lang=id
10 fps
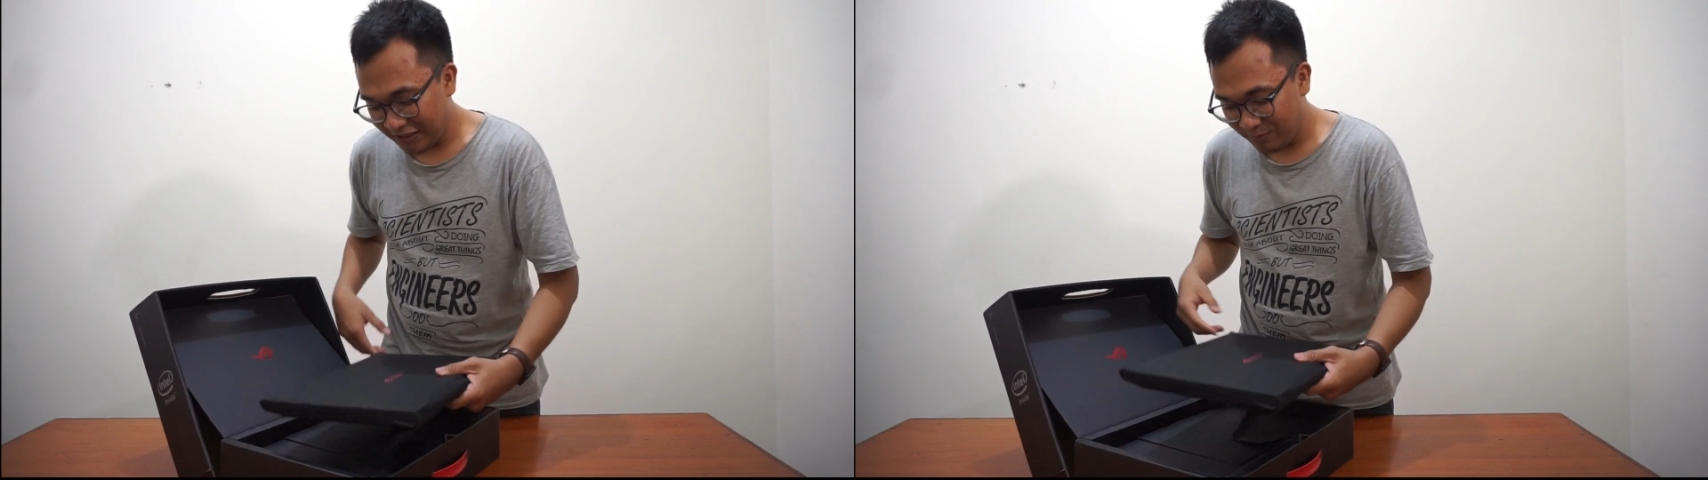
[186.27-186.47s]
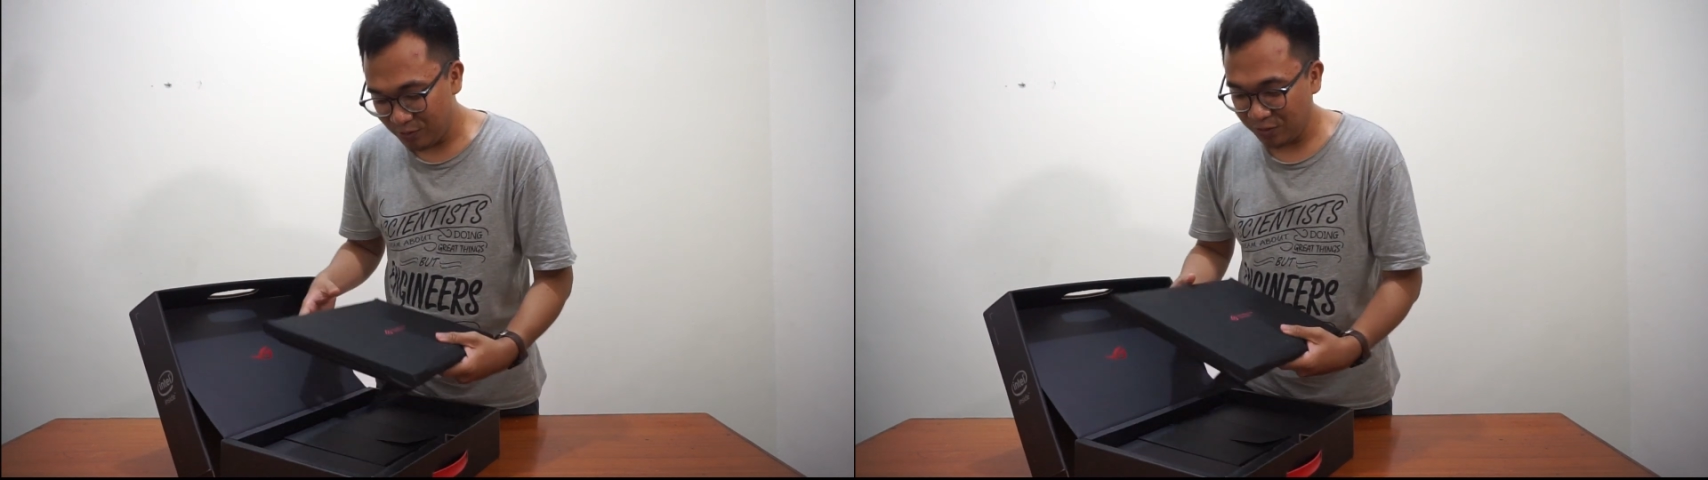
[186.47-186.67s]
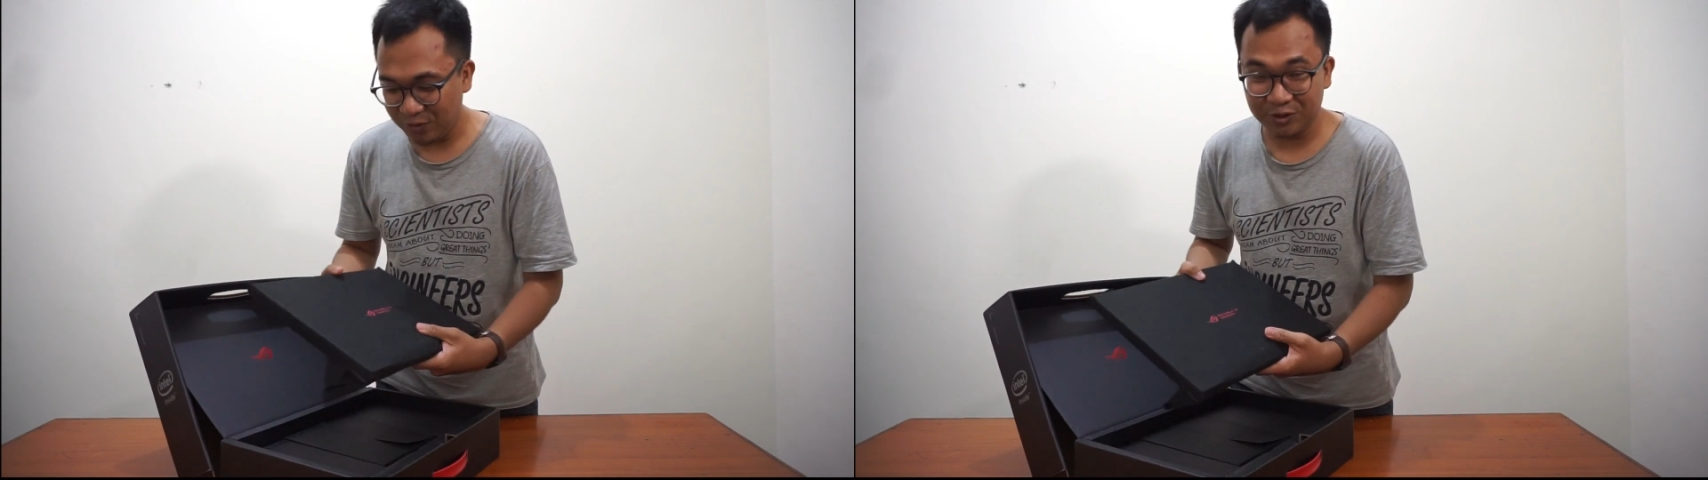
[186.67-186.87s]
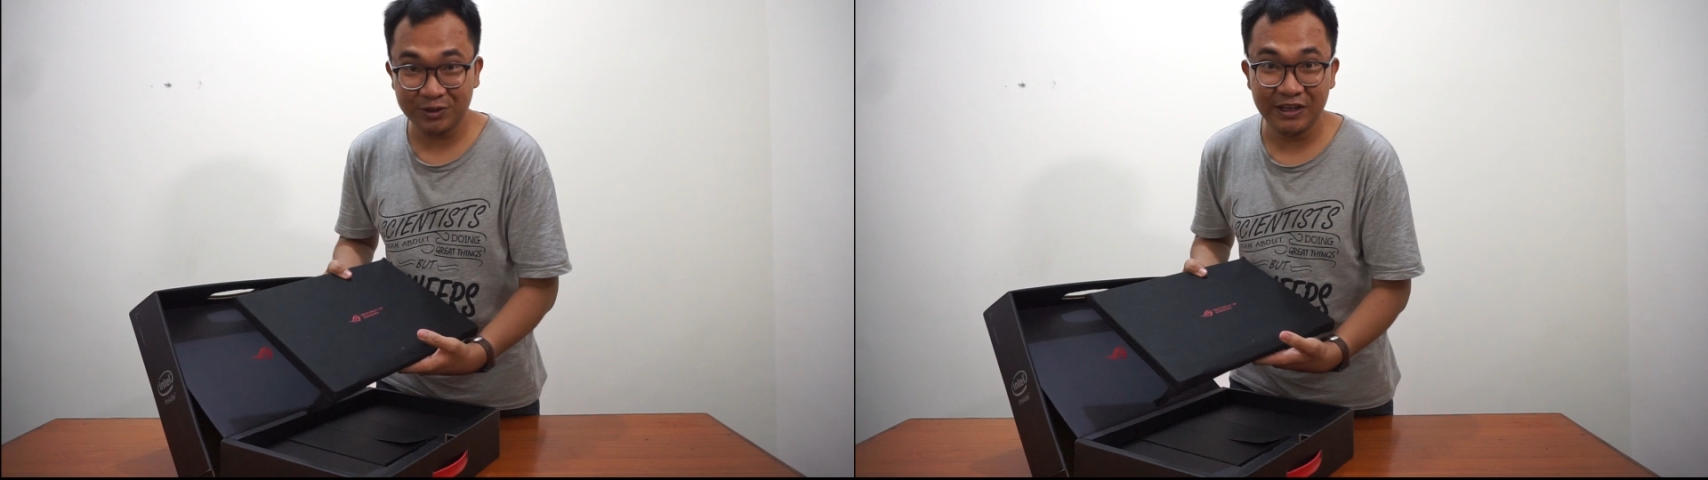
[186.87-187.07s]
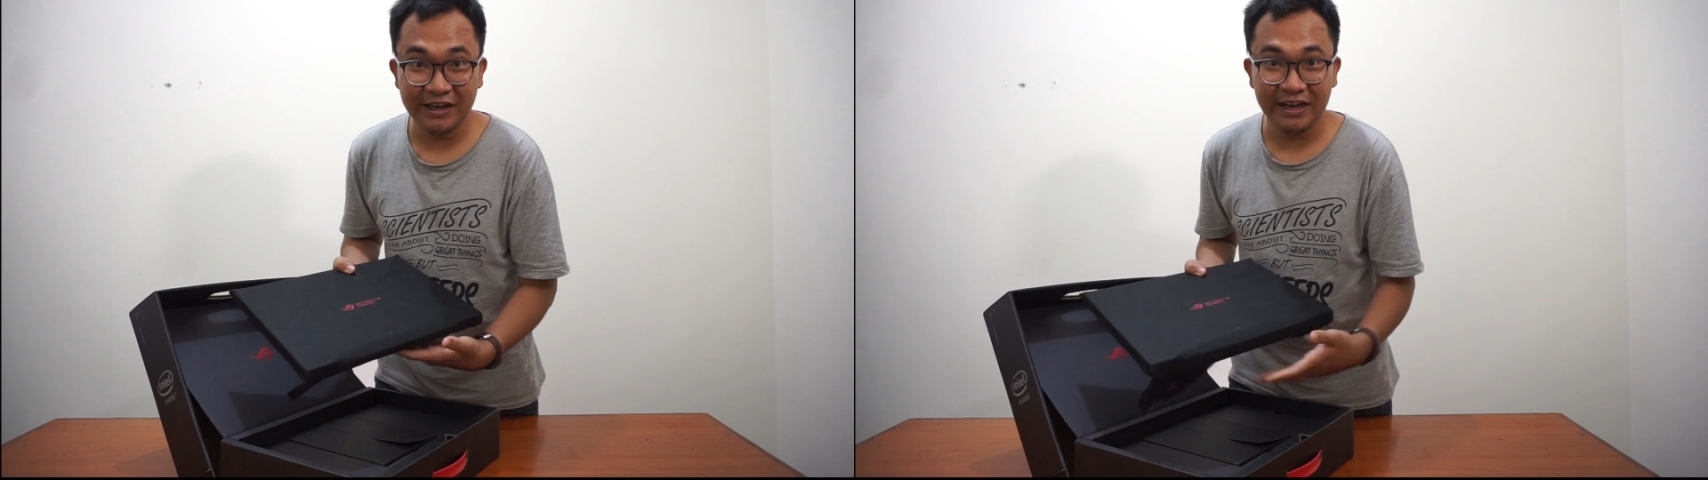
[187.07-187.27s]

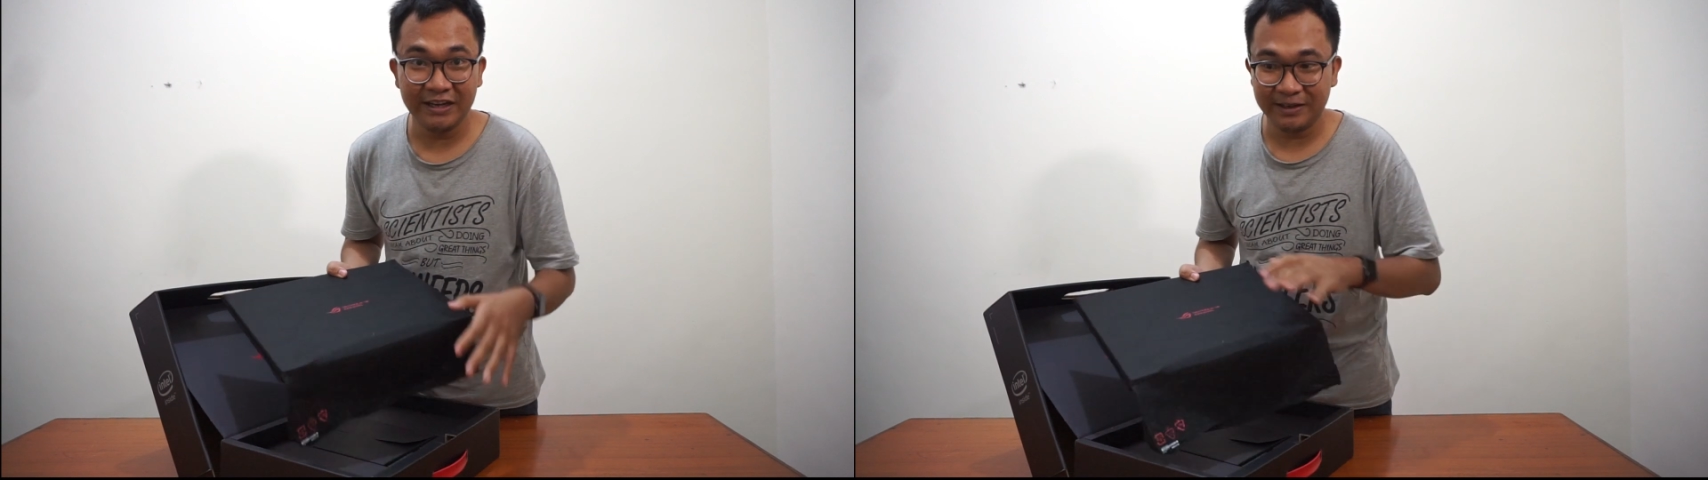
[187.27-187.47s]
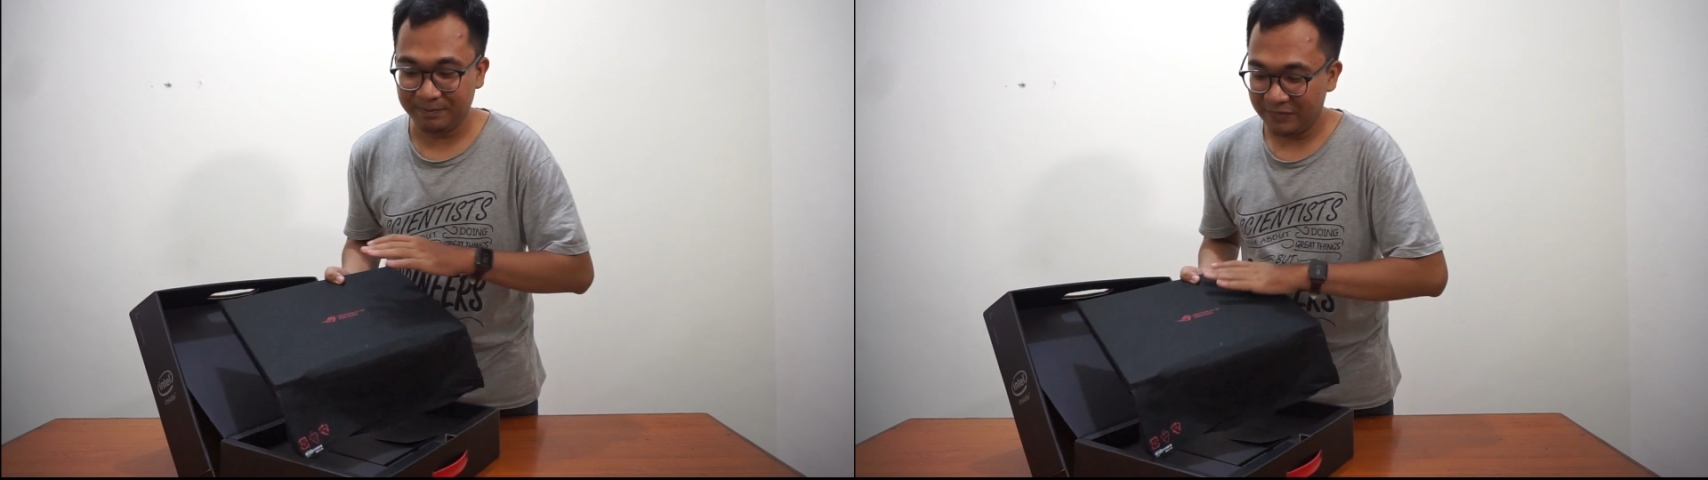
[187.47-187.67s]
dibungkus dengan